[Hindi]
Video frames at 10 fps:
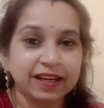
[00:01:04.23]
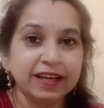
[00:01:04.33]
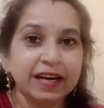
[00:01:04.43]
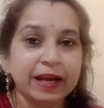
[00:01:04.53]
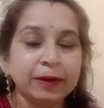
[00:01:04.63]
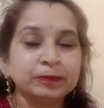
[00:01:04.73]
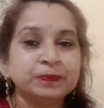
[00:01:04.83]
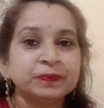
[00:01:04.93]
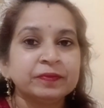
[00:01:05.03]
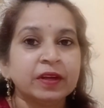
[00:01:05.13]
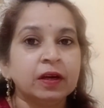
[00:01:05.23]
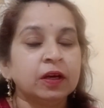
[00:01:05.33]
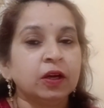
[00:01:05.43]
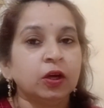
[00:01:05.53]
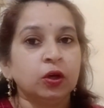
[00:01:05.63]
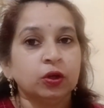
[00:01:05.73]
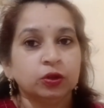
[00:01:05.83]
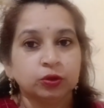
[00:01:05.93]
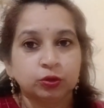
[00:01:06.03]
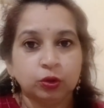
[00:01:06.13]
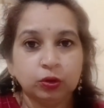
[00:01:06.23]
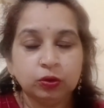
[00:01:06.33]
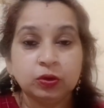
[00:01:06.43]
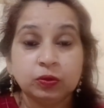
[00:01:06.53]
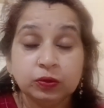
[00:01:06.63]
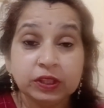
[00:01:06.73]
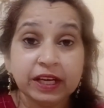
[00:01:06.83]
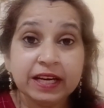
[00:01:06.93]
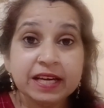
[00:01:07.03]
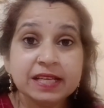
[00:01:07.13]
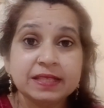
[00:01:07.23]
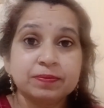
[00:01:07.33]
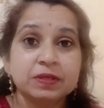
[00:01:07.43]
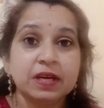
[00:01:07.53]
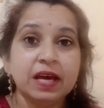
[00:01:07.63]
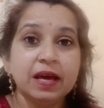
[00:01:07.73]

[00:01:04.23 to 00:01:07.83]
कर लें तो उनके लिए सबसे